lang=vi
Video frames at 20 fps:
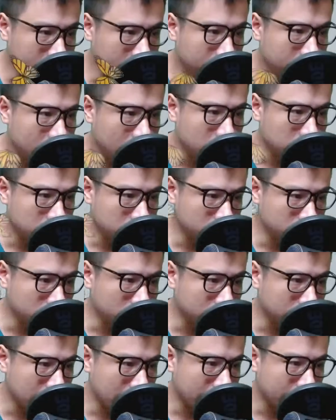Lâm Động
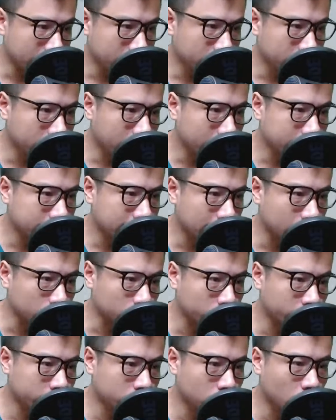dừng lại nơi cách
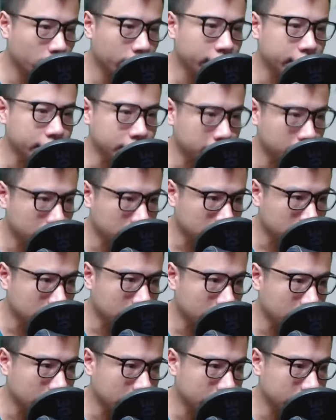tàu doanh độ nghìn trượng
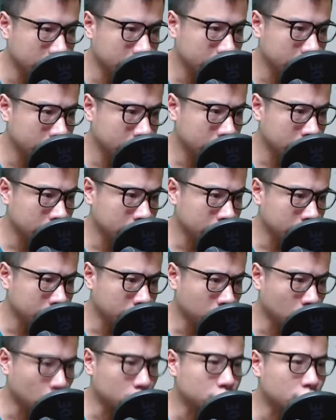cười.
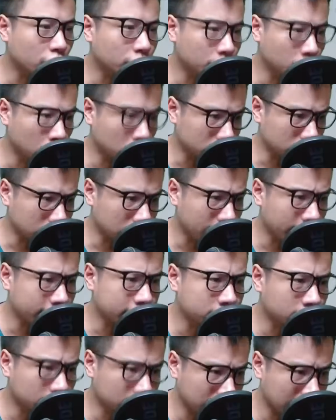Một trọi một
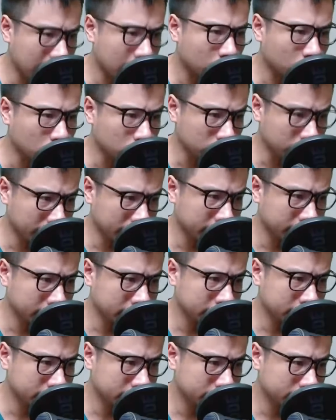hay tất cả cùng
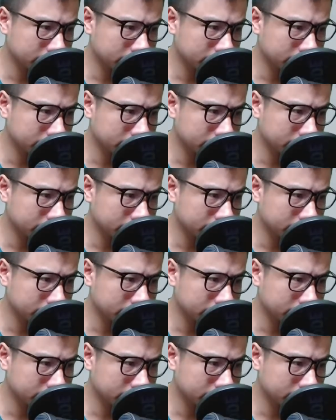lên.